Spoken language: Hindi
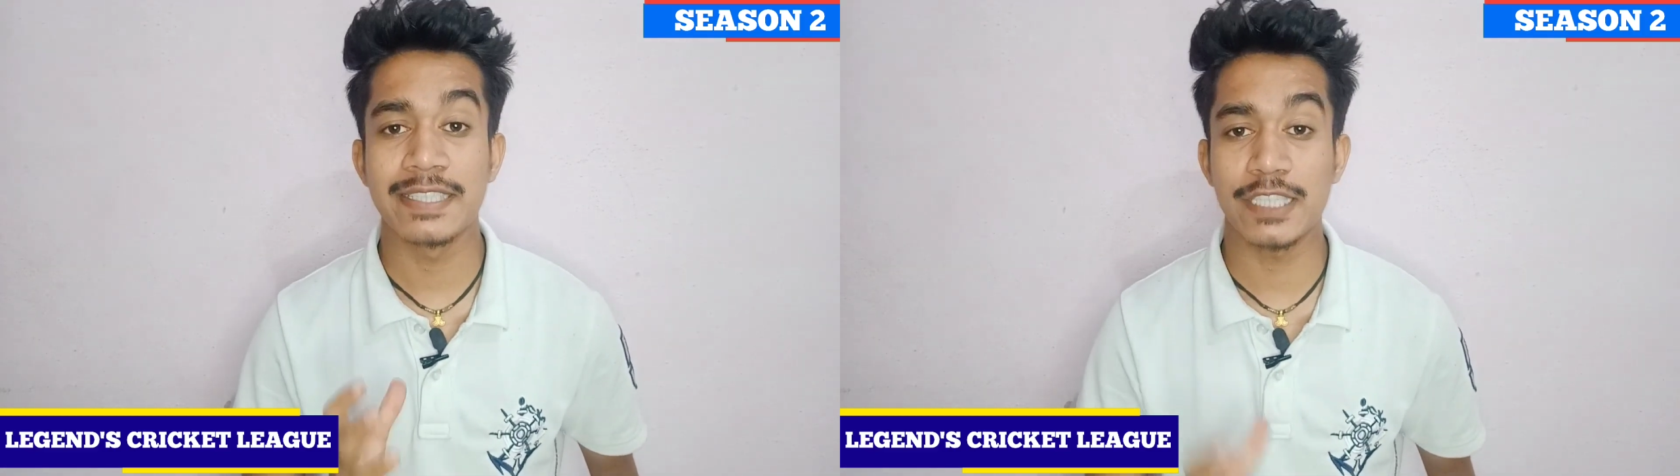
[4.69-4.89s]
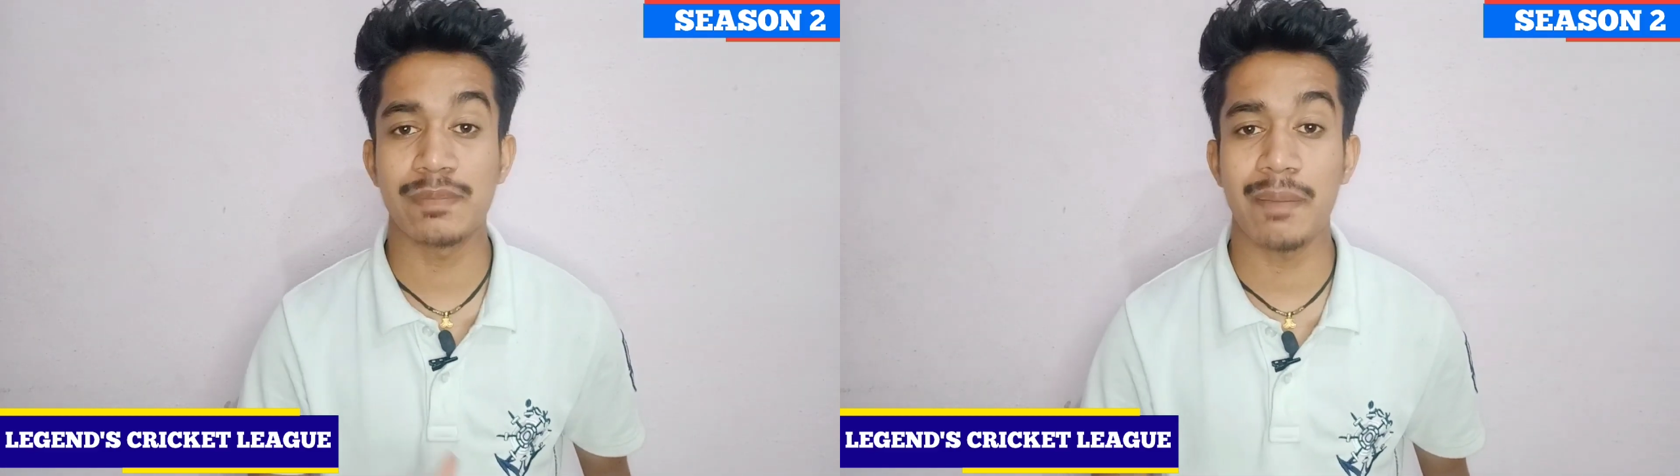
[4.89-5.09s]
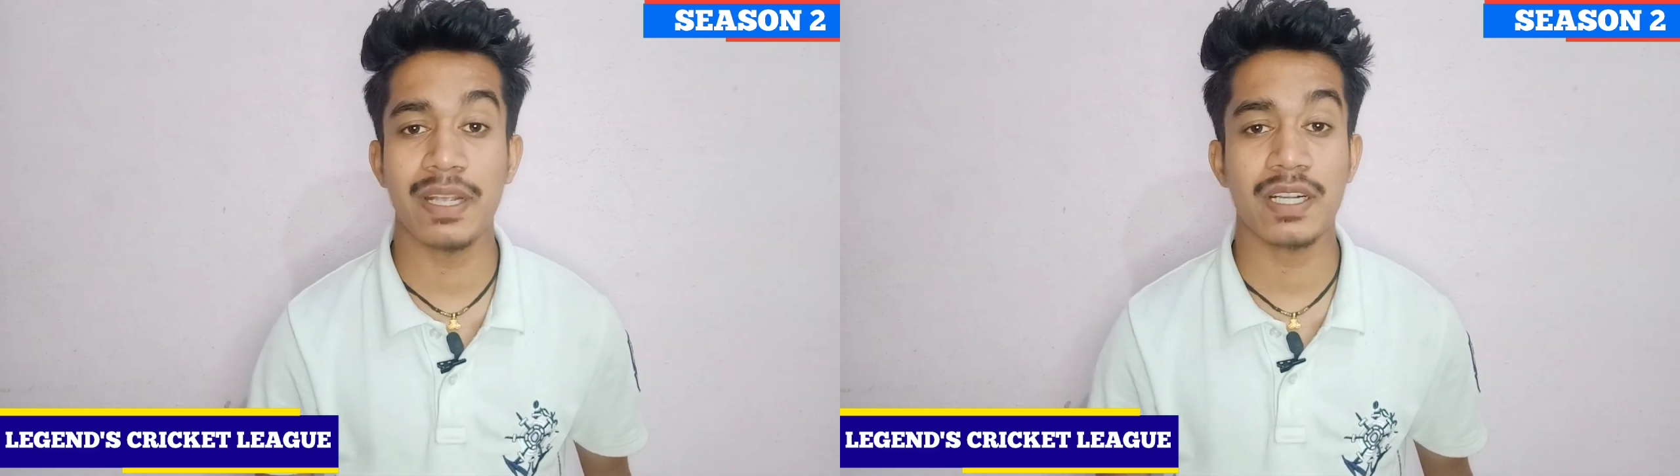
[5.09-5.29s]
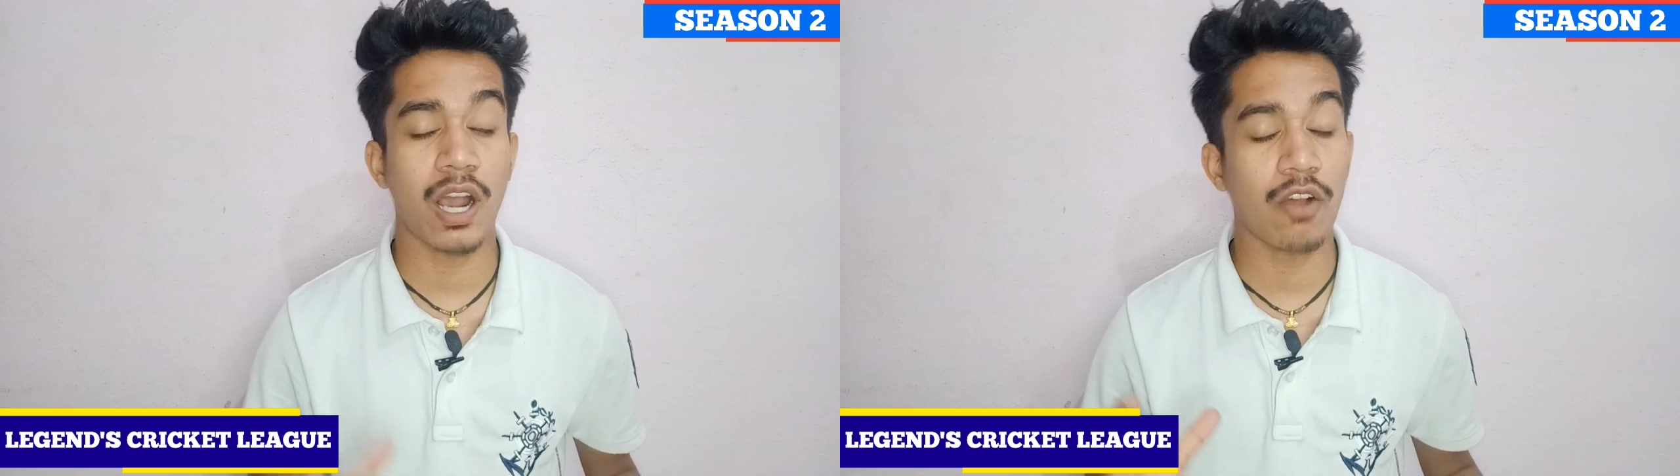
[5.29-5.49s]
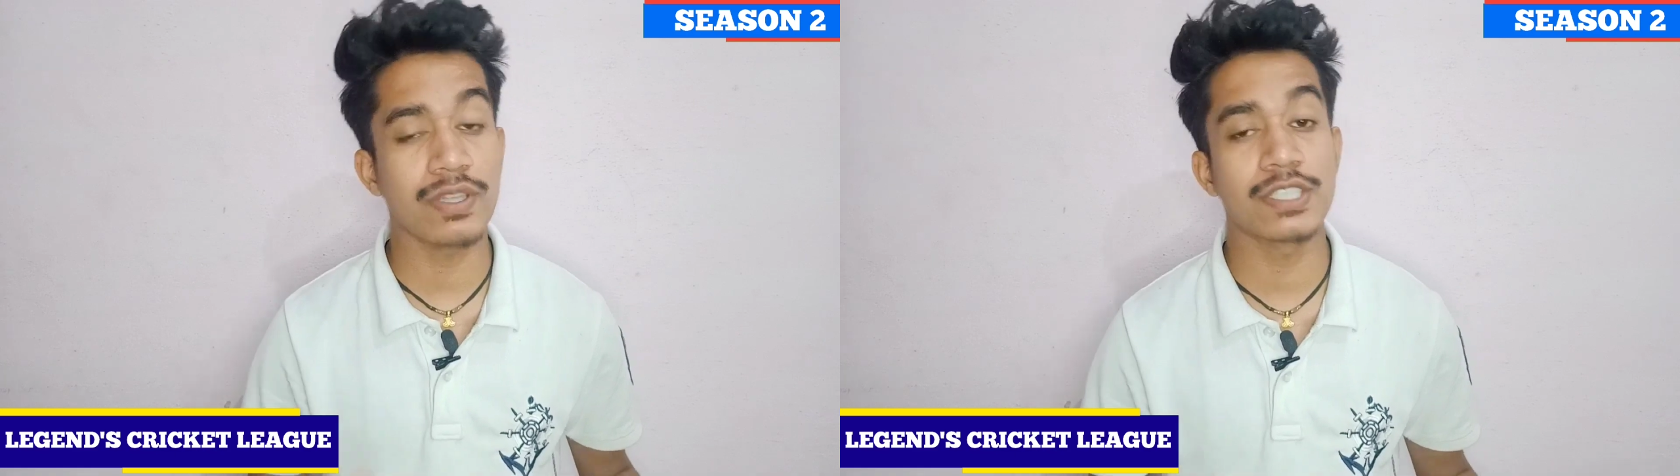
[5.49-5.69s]
जिसमें हमें
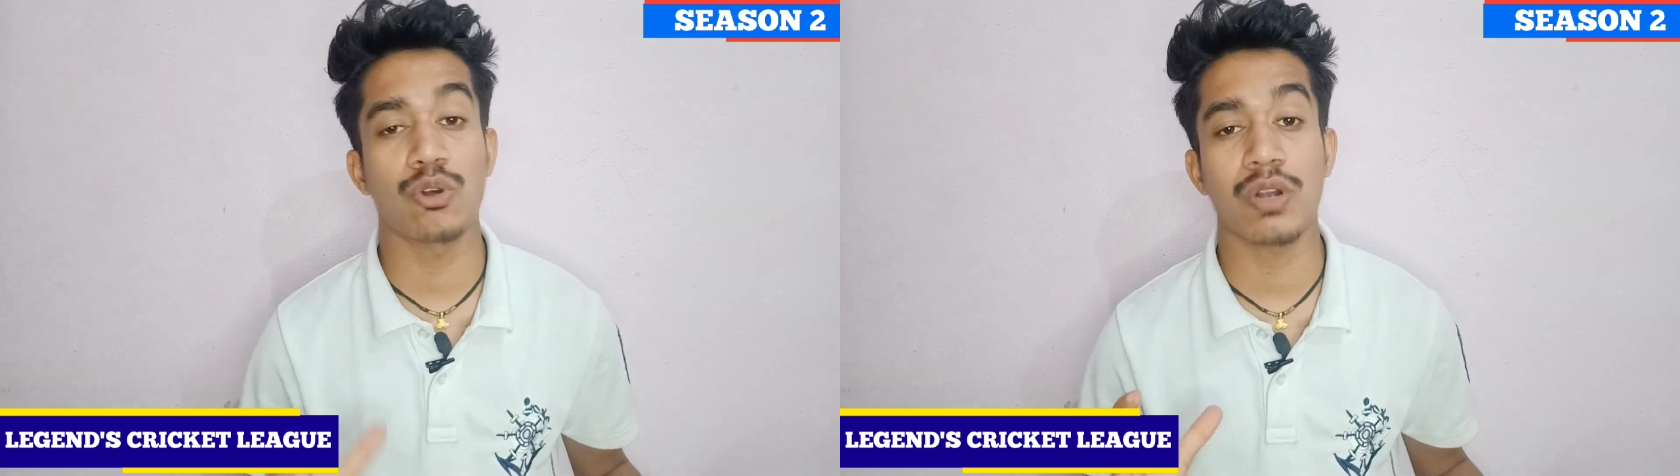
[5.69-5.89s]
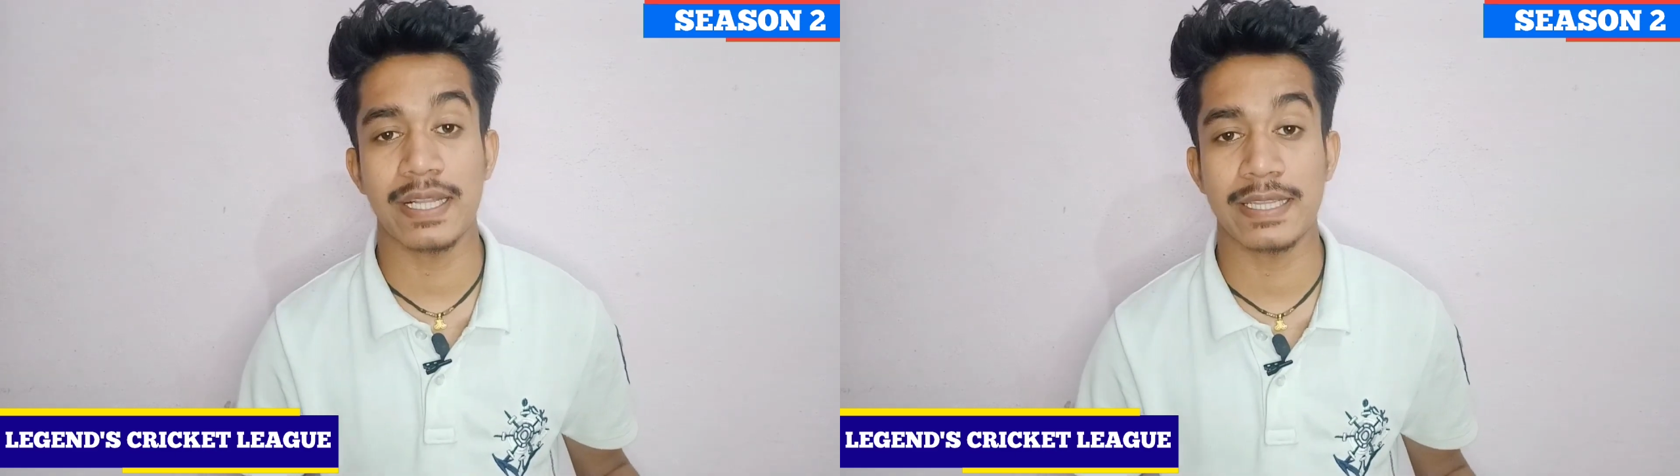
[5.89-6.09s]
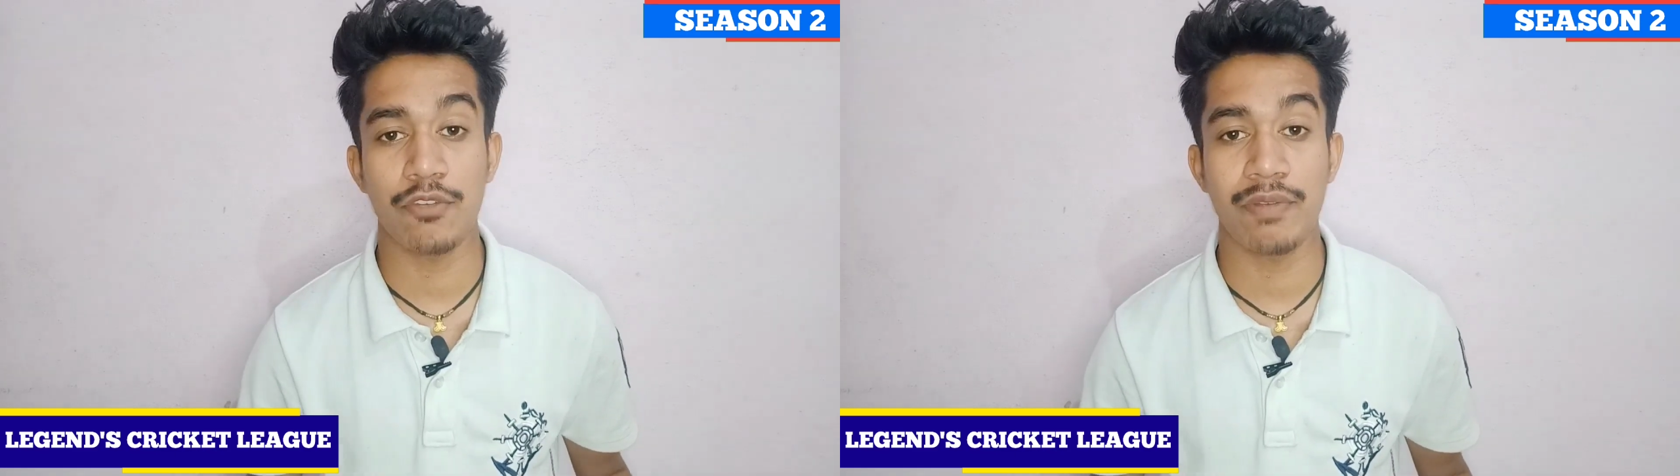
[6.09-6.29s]
काफी चौंकाते